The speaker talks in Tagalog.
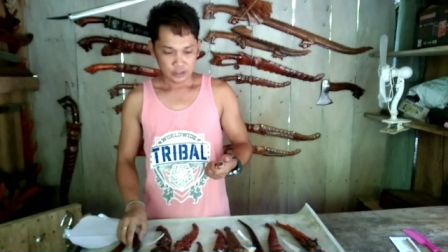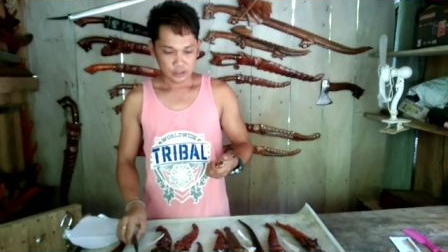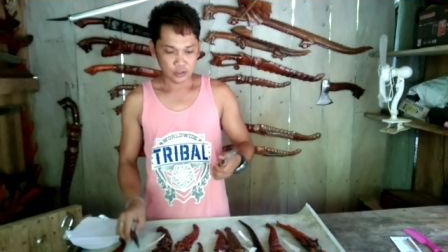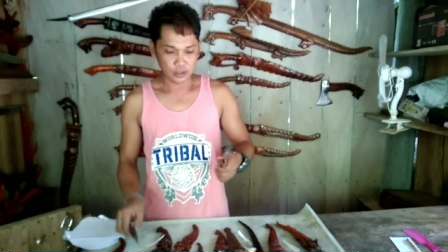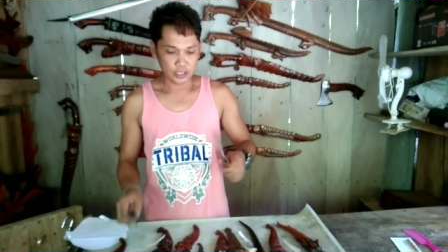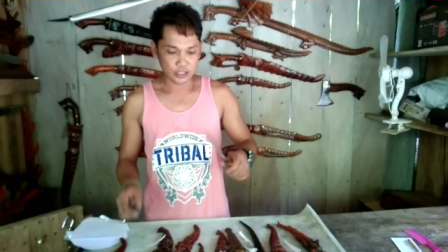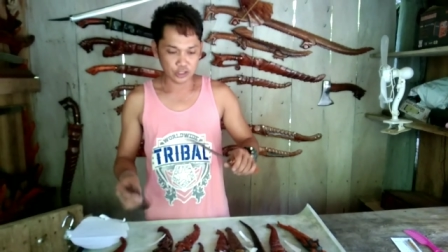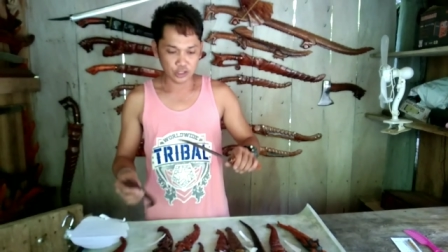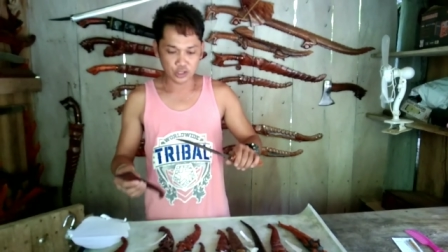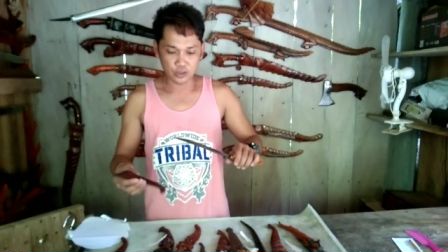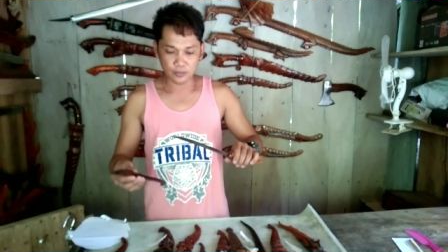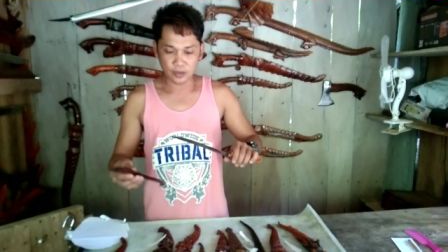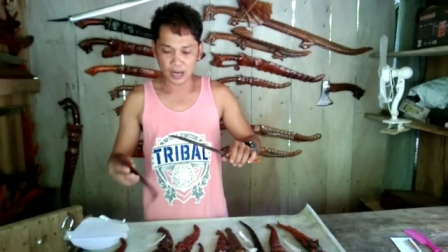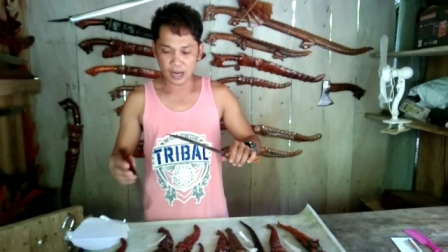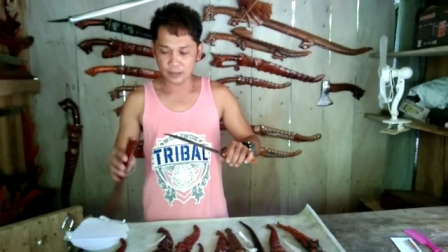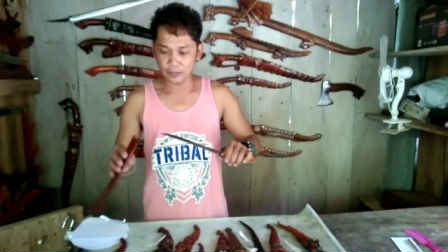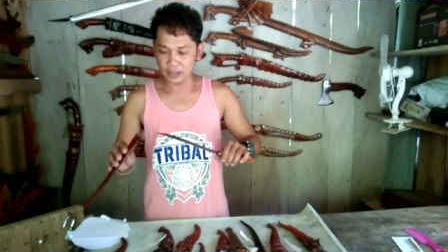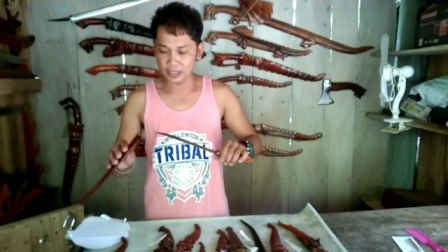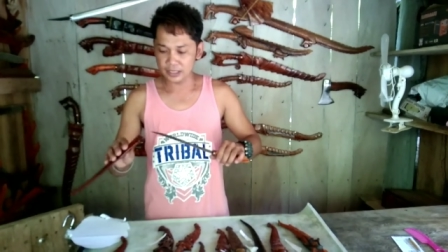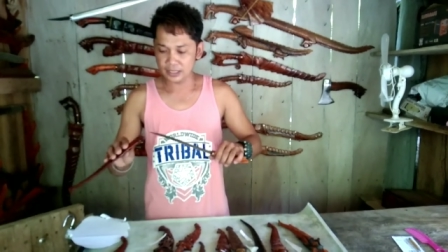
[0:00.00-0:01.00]
So, ito yung
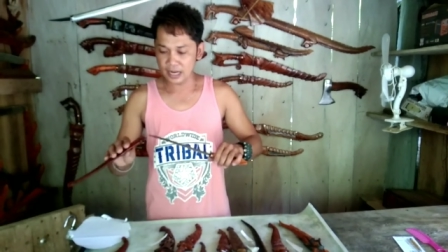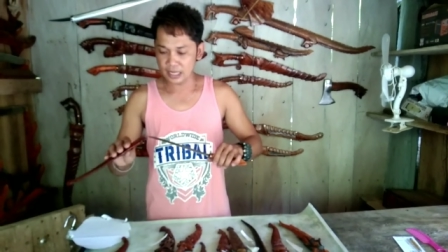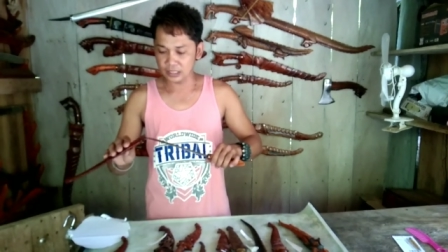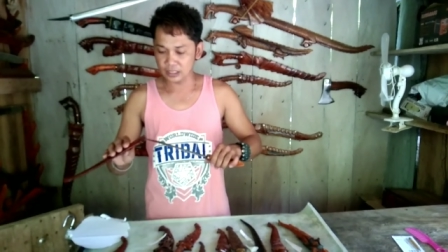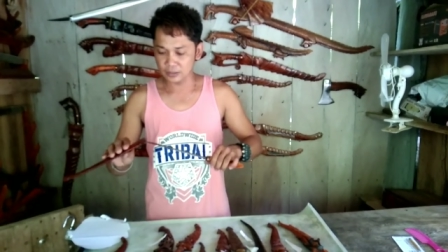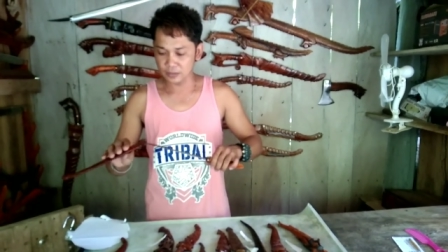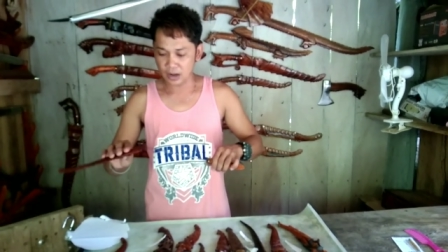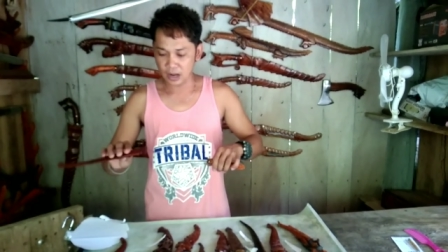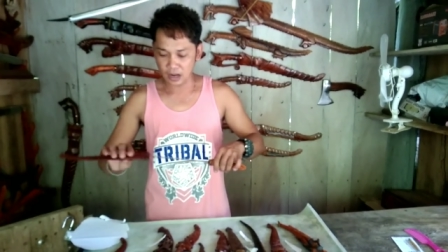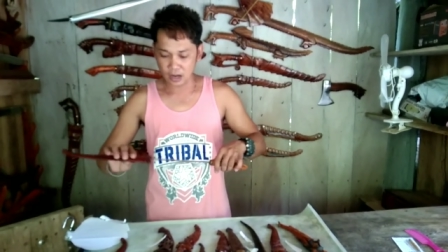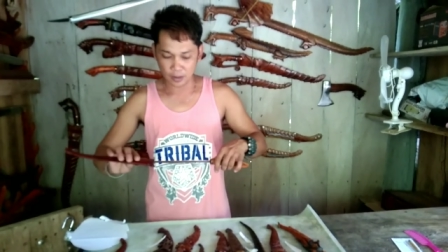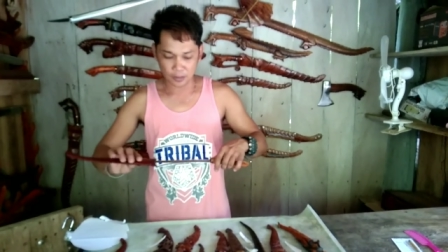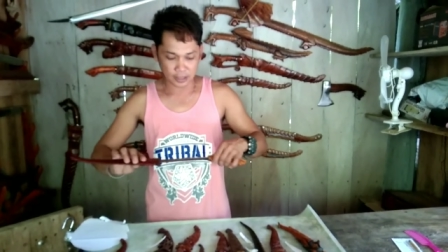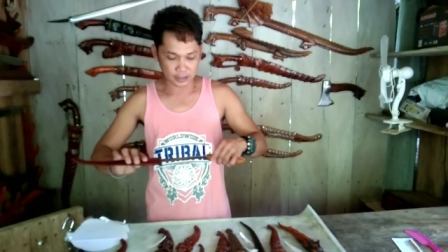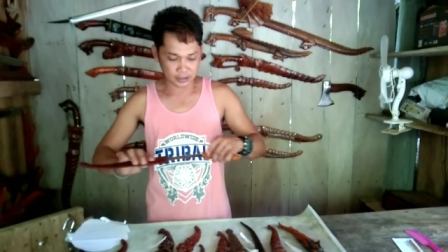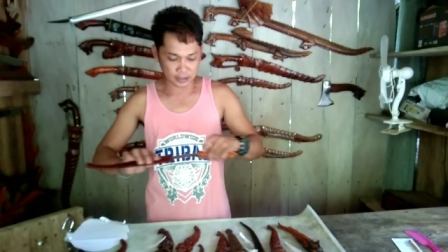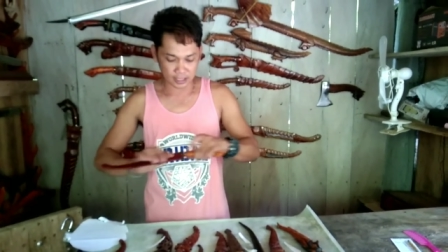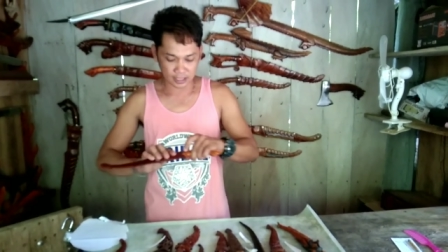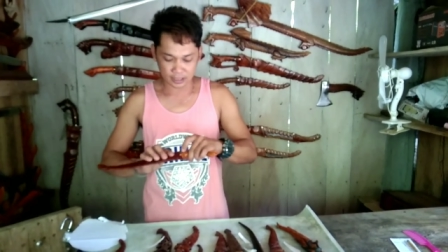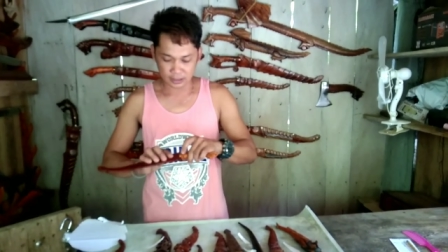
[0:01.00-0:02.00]
mga blade natin mga
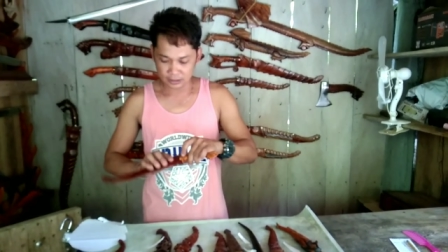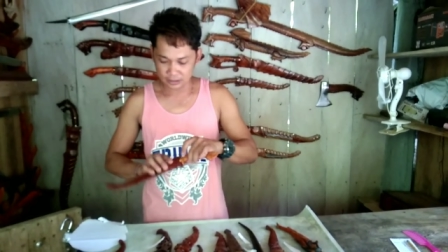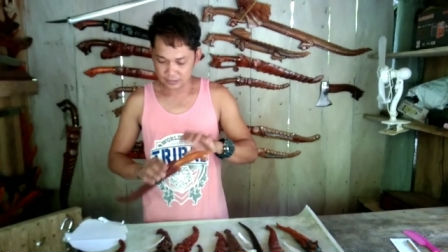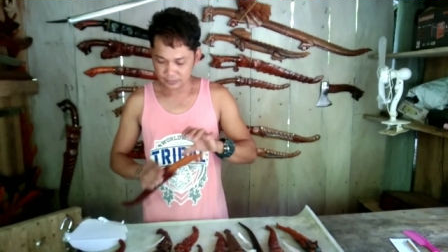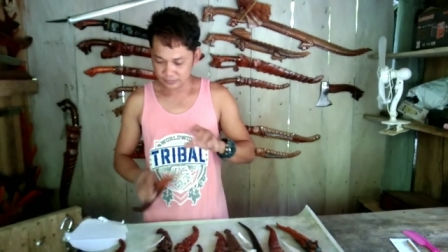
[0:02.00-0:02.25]
kamaster.